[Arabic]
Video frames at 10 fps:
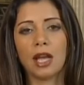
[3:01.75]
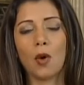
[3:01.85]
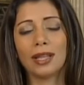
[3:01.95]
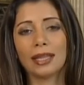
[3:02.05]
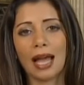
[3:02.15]

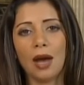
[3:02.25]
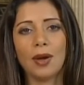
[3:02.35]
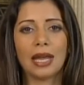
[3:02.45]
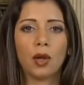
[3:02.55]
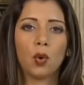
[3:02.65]
أو أن
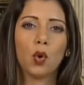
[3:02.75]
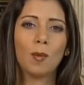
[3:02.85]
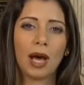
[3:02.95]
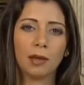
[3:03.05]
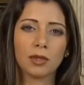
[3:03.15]
تتعاون
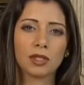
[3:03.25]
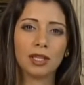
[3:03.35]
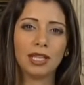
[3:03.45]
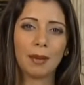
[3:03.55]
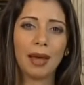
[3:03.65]
الحكومة
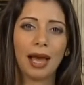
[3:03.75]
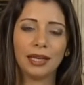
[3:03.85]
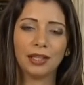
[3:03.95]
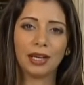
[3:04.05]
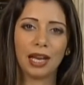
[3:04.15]
المصرية
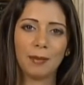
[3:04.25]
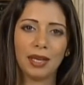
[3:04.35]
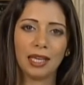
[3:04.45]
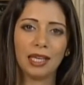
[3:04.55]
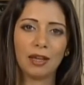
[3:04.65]
مع الإدارة
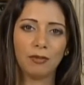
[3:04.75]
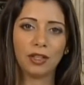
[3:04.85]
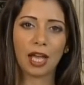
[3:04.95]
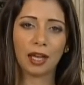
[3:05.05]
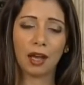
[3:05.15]
الأمريكية في
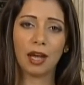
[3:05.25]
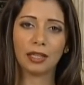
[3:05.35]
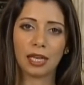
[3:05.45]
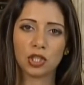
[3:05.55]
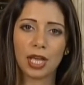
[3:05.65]

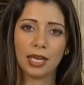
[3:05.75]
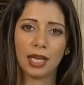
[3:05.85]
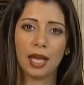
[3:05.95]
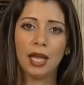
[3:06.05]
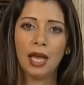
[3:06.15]
التحقيقات
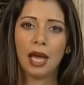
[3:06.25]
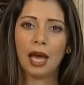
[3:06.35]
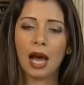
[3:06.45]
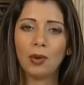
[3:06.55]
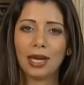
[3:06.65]
الجارية
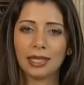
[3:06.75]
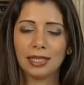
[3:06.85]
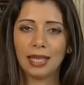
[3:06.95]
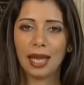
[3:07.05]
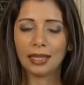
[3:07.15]
حول
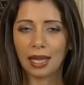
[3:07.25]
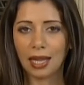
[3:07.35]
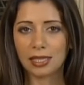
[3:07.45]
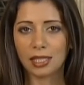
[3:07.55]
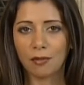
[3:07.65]
الاعتداءات
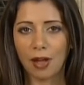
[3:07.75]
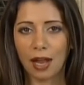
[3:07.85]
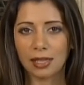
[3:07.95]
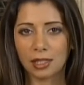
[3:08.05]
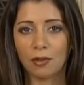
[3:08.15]
على
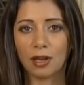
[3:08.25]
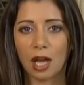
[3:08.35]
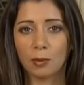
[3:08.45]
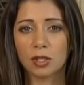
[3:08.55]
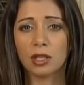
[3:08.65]

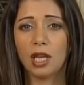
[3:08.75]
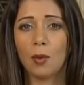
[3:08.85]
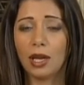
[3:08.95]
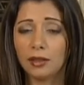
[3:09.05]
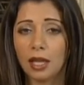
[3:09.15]
السفارة المصرية
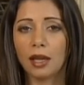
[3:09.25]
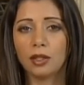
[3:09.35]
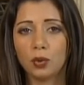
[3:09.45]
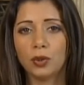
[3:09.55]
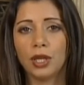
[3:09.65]

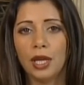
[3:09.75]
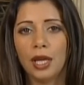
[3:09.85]
وينتقدون